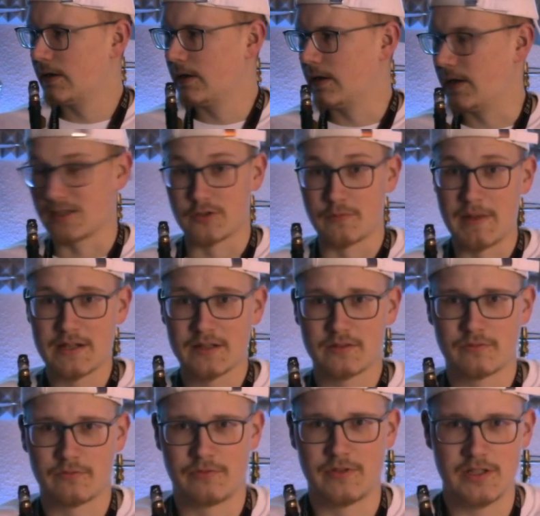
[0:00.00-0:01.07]
Es
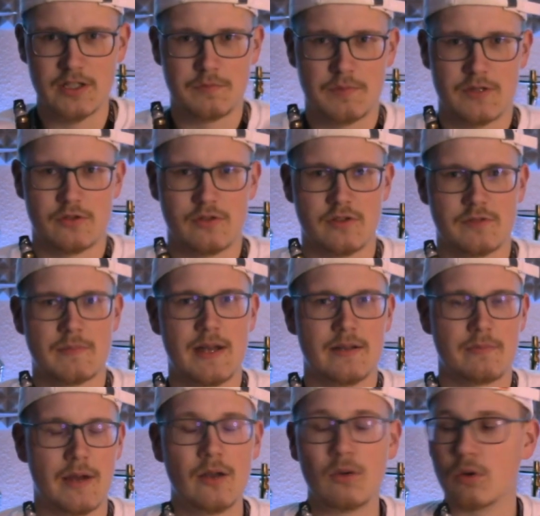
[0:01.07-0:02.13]
schmeckt, finde ich persönlich,
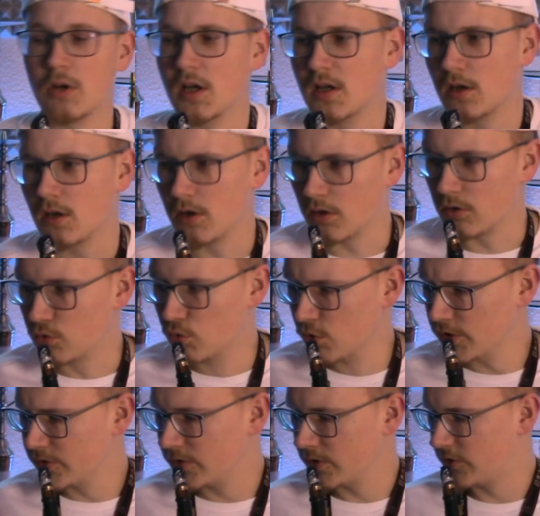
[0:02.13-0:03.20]
meine Meinung,
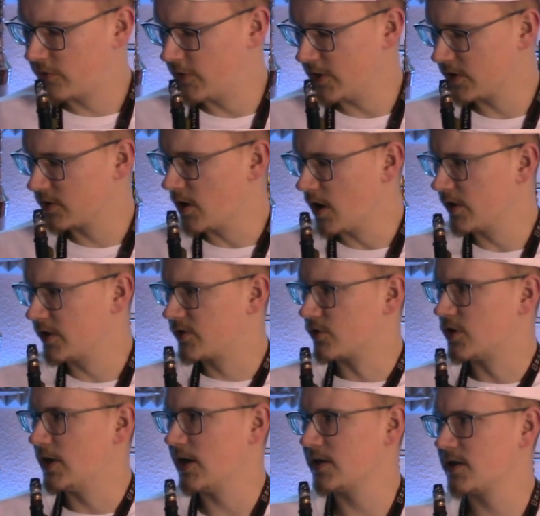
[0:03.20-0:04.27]
gut. Ich finde ihn gar nicht so
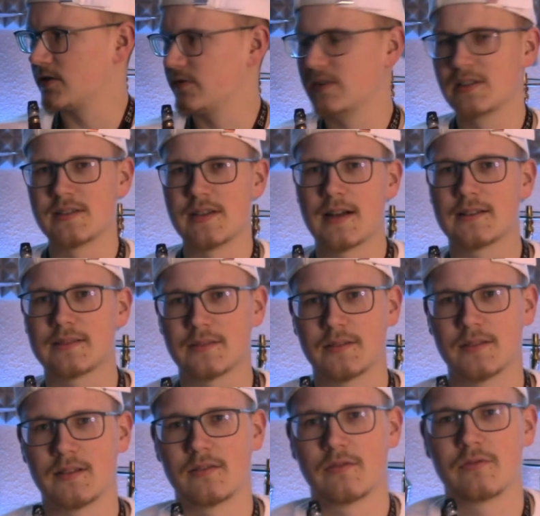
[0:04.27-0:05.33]
schlecht. Wie gesagt,
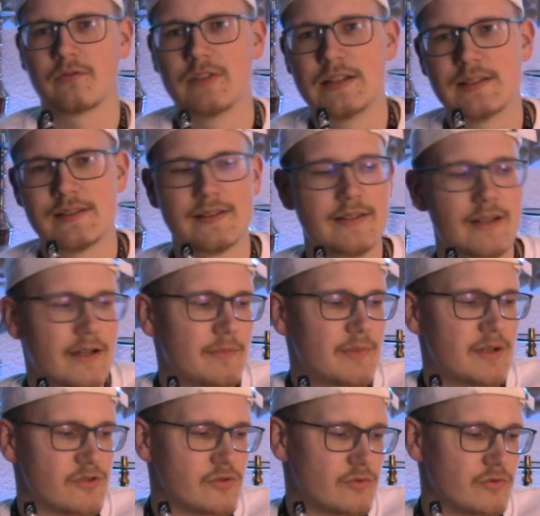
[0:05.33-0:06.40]
viele sind da ja
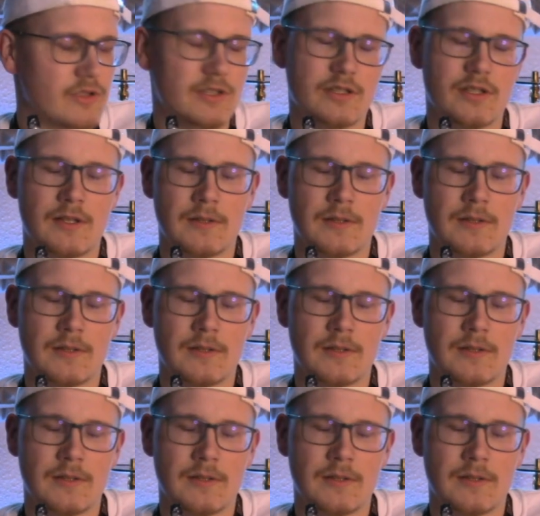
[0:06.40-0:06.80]
mal so, äh,